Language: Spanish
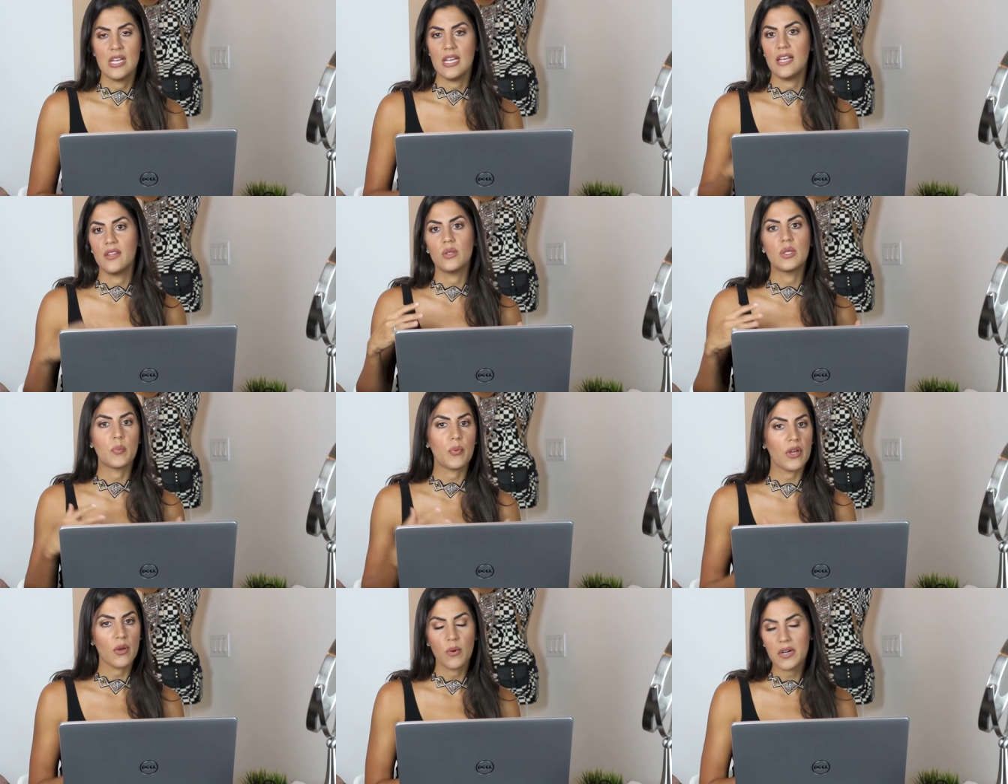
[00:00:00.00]
Es donde
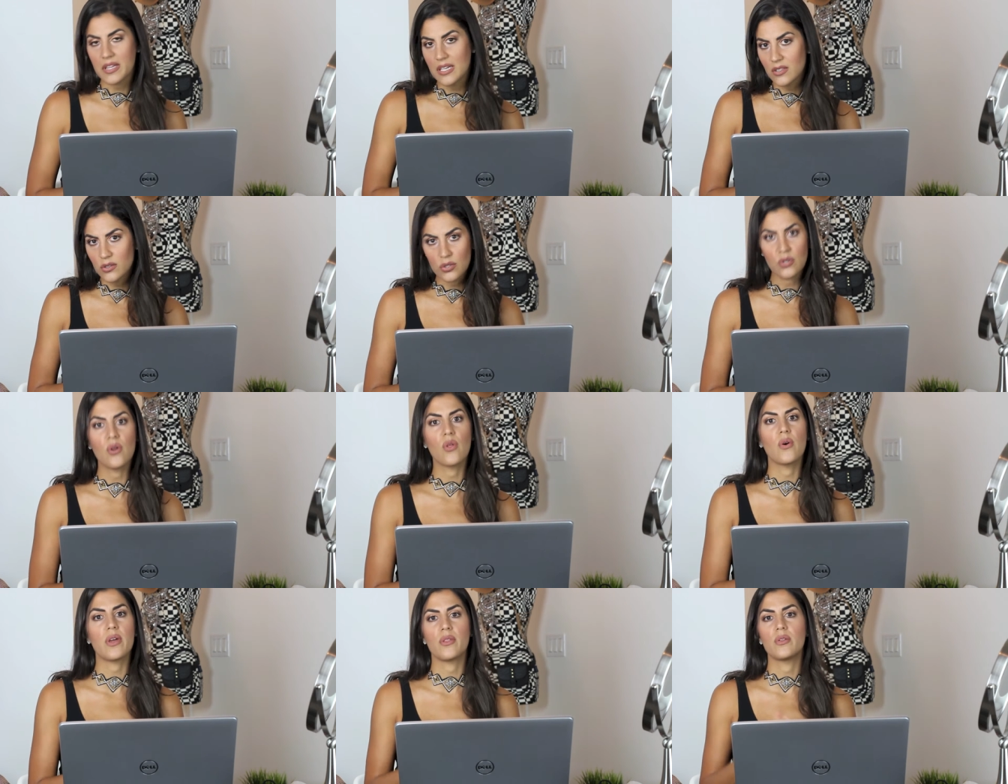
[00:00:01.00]
puedes guardar
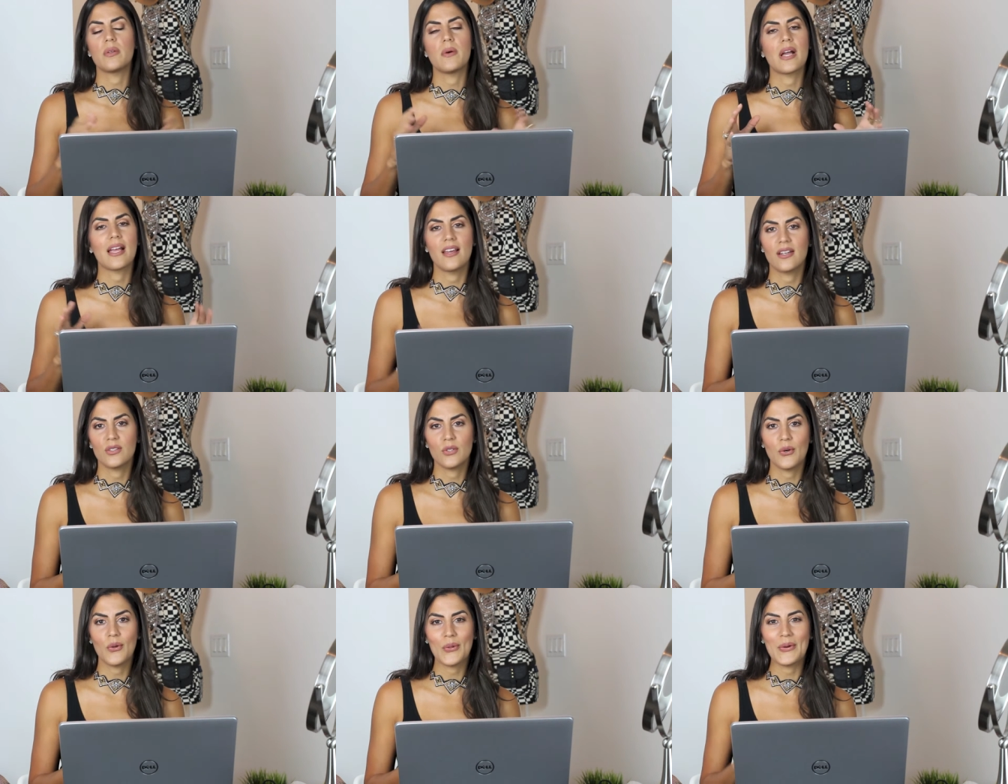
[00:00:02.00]
todo, es donde va a quedar
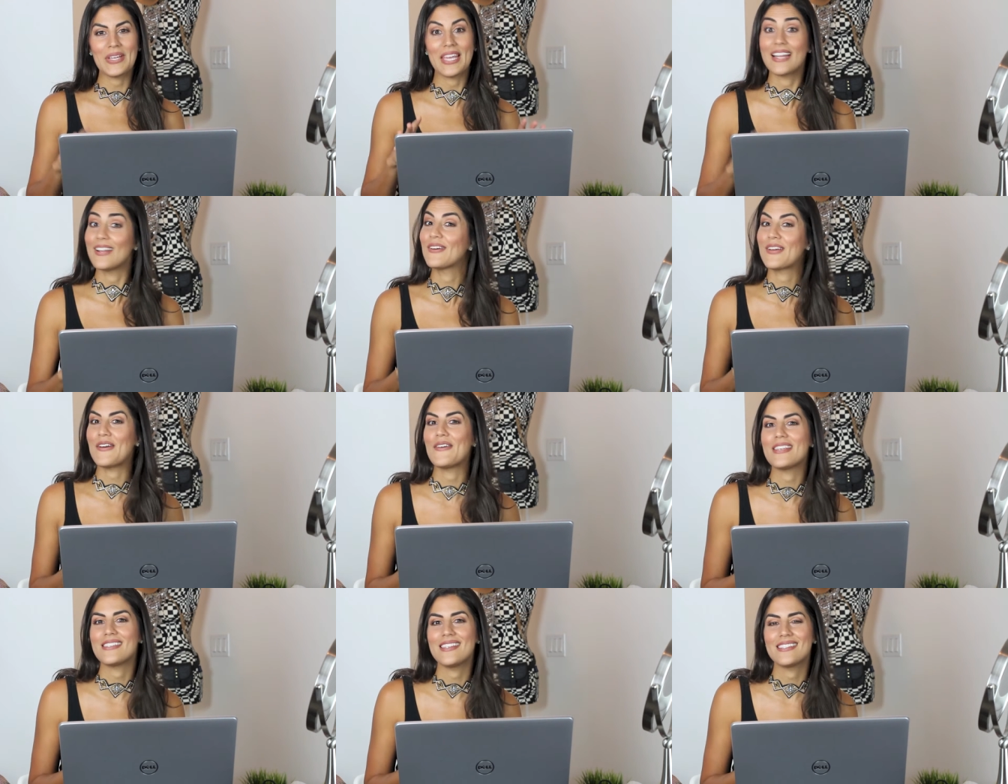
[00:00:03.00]
todo y es lo que a
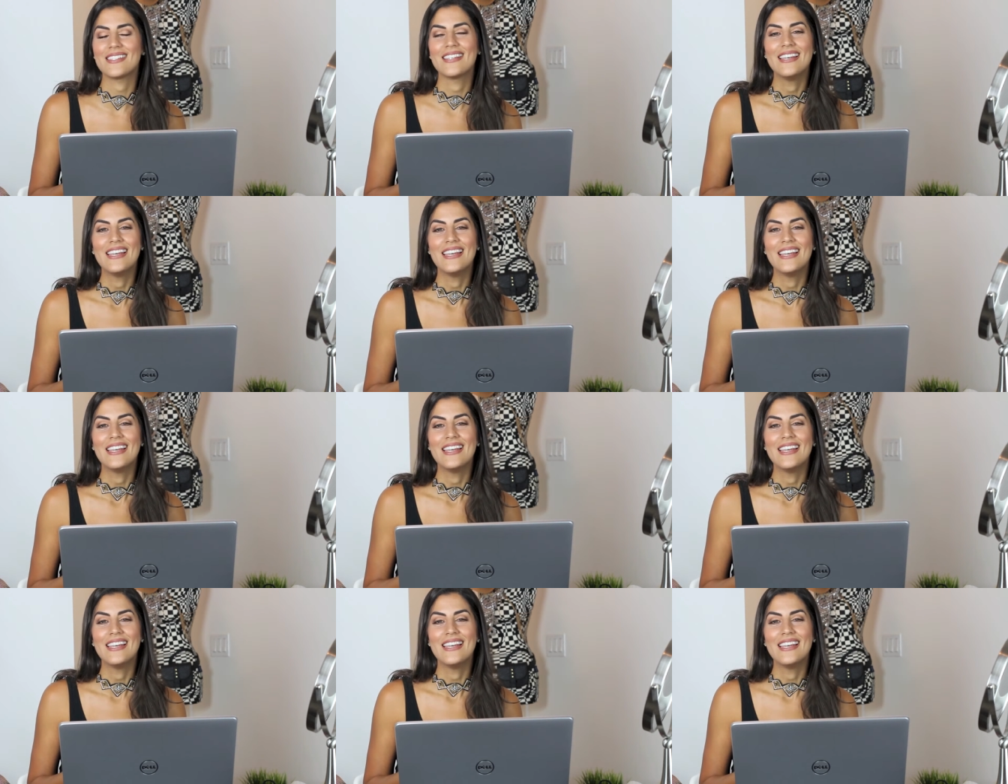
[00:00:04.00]
veces